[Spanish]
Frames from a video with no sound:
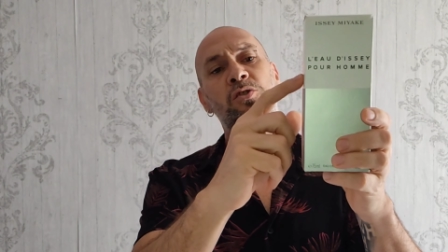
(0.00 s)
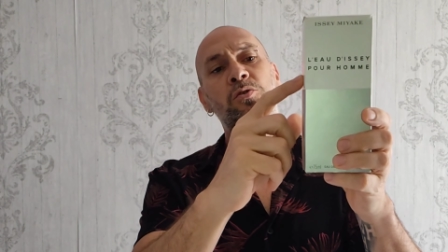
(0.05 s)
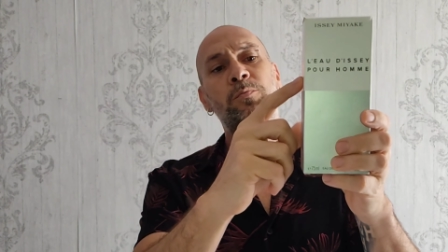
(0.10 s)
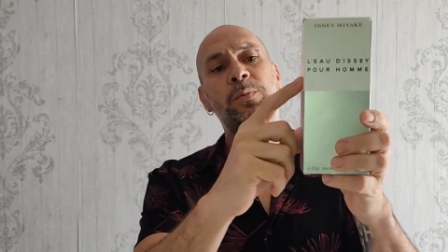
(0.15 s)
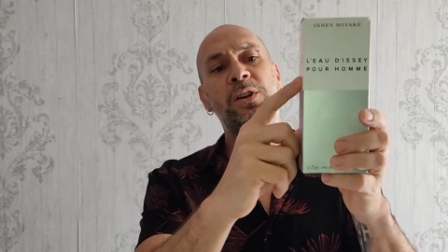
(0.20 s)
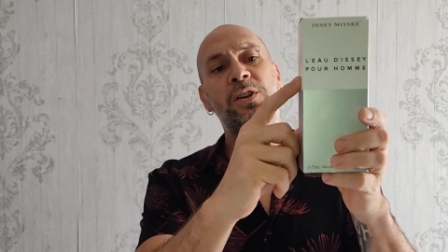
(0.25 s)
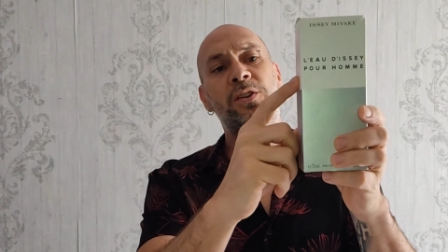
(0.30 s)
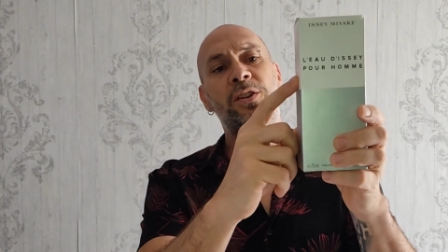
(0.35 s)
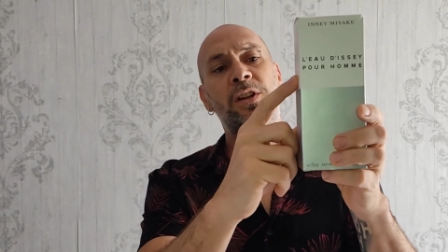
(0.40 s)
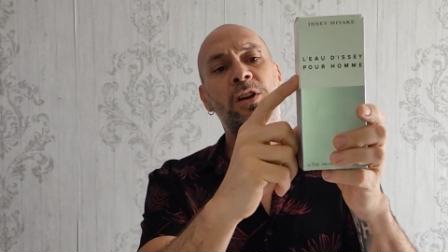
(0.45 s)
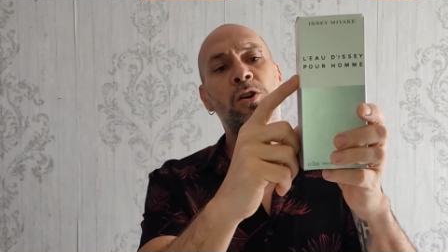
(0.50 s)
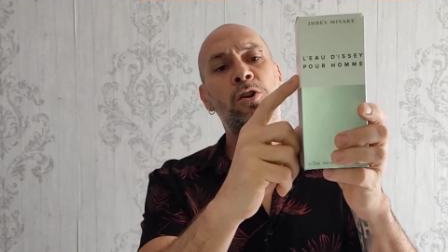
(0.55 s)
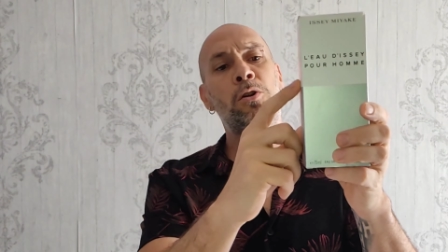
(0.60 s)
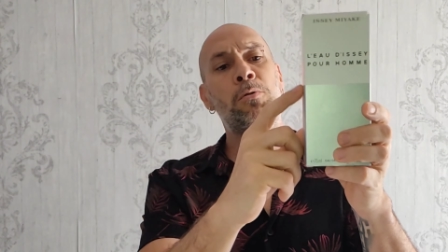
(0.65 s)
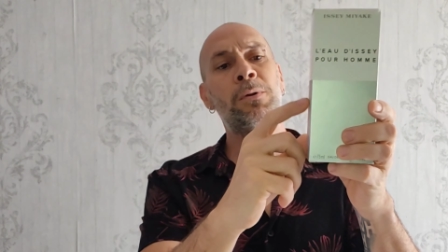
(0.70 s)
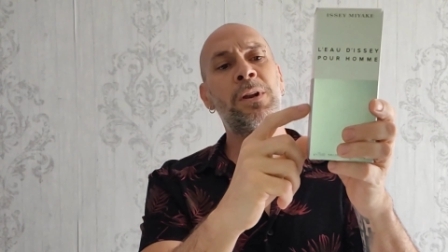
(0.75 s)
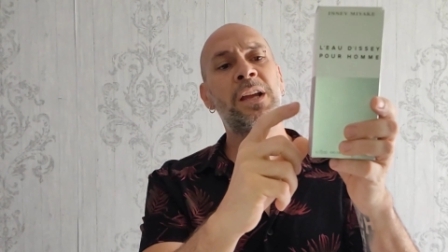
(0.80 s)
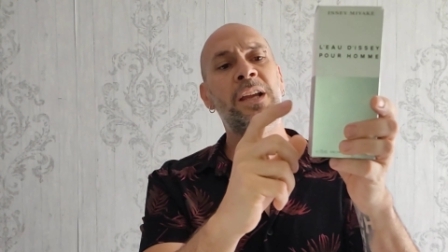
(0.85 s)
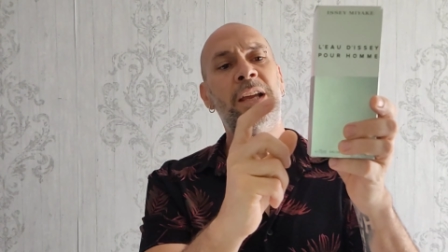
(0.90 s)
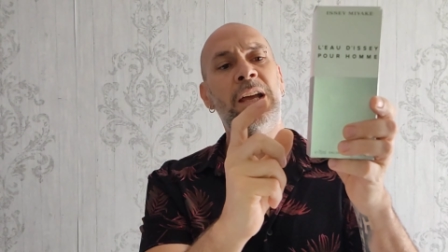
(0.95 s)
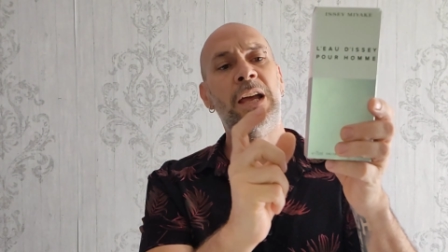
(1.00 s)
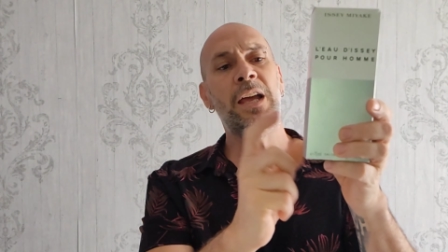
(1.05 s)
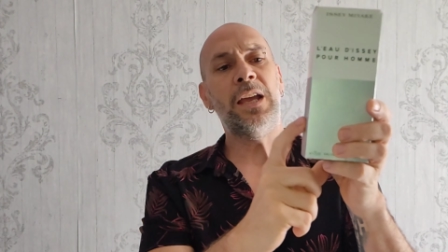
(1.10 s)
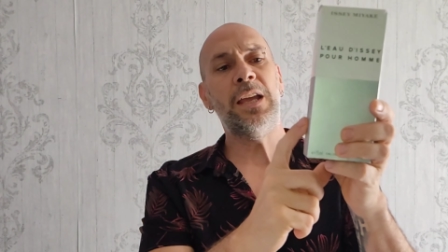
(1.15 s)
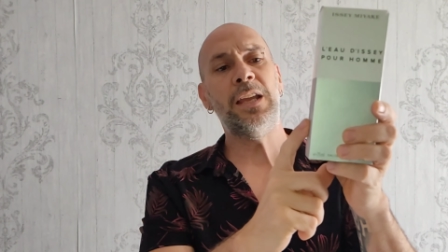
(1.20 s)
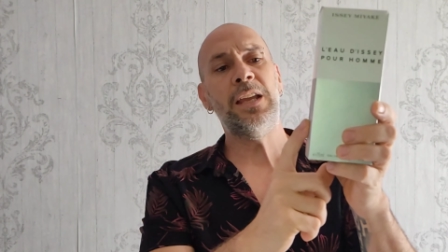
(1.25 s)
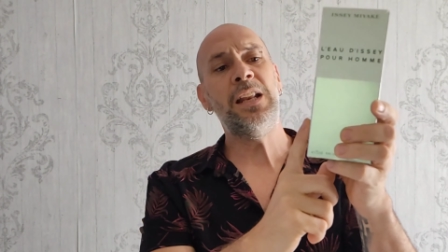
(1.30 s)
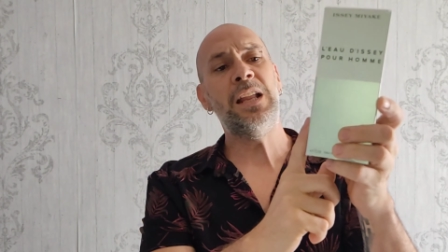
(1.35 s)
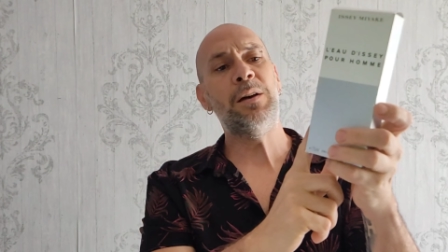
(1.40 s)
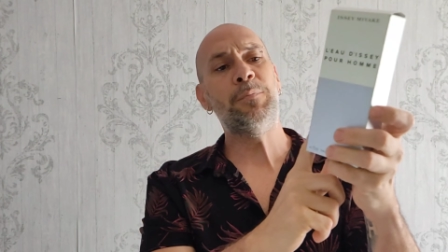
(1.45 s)
superior de color blanca
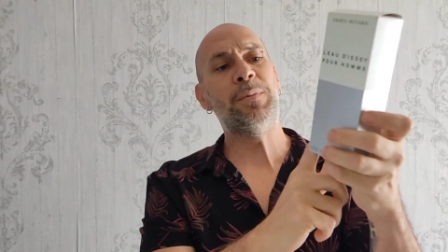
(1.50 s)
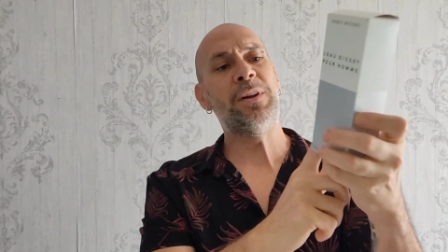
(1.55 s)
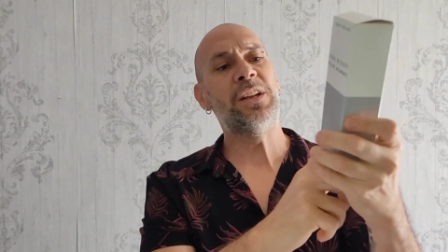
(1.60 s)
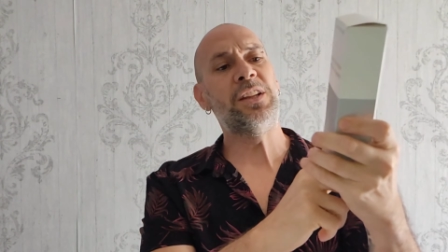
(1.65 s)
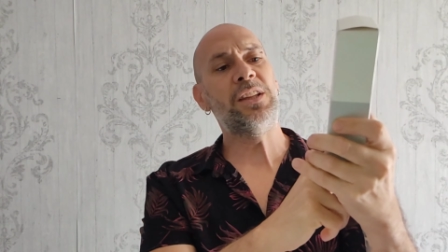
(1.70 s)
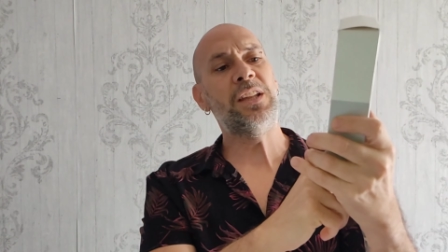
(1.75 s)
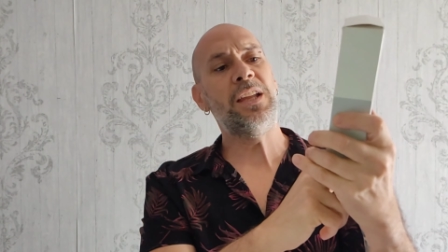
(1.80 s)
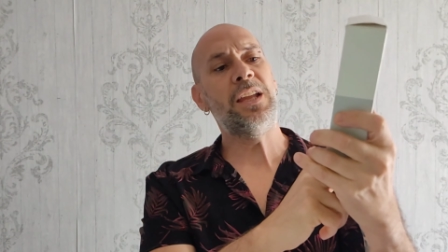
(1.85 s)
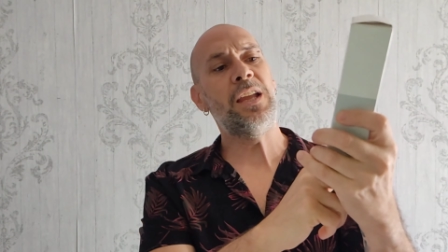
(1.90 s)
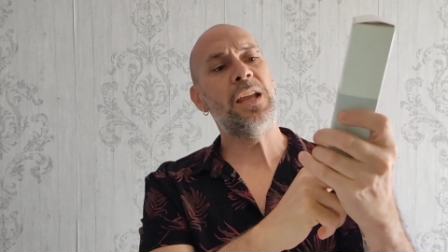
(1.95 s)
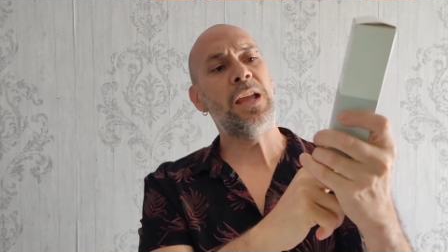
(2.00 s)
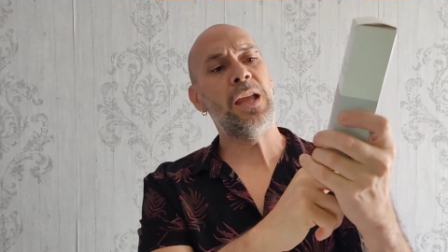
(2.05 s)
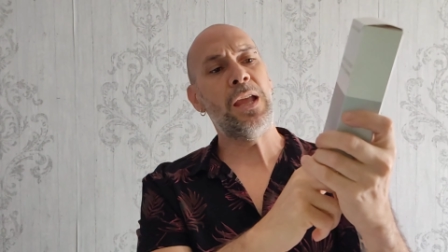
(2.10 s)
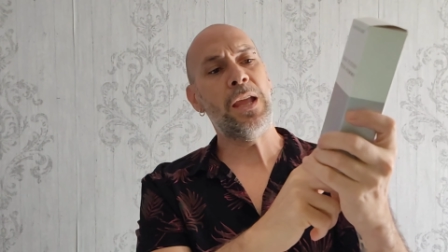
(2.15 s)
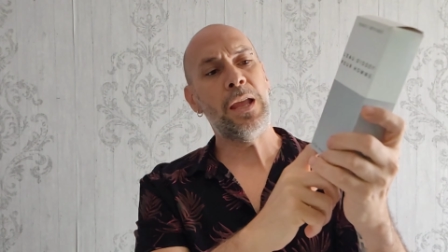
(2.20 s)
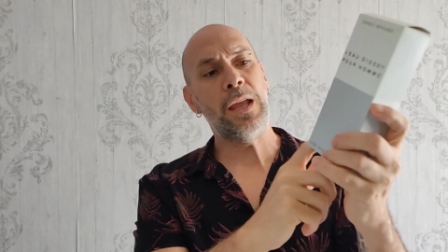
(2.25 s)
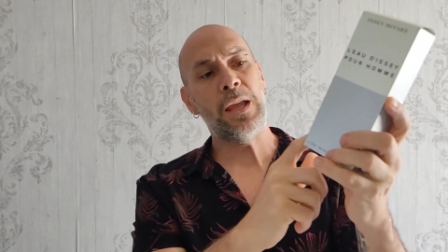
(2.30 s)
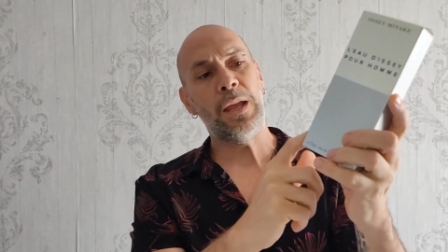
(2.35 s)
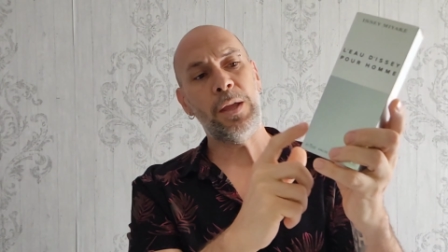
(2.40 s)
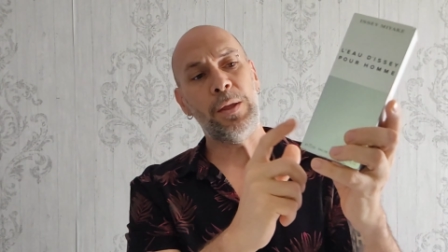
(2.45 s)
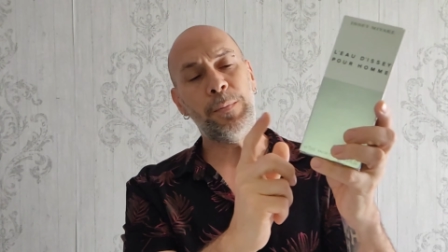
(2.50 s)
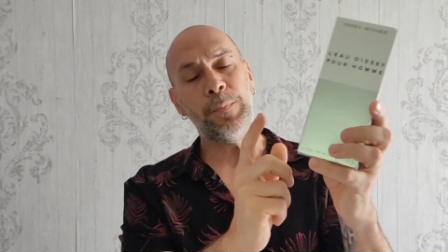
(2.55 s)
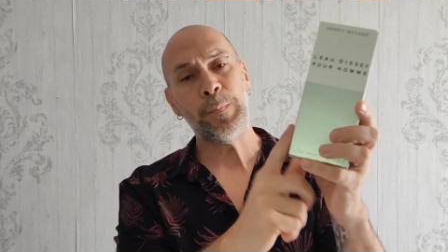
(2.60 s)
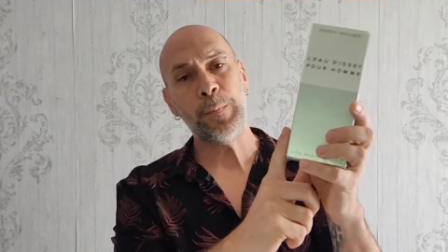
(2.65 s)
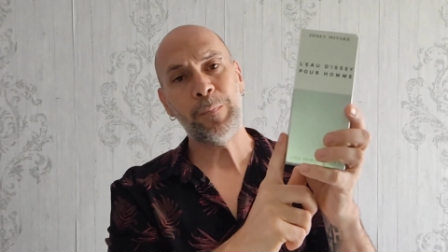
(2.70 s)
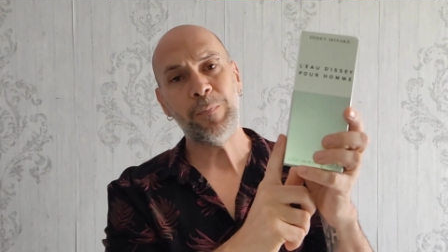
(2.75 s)
y la parte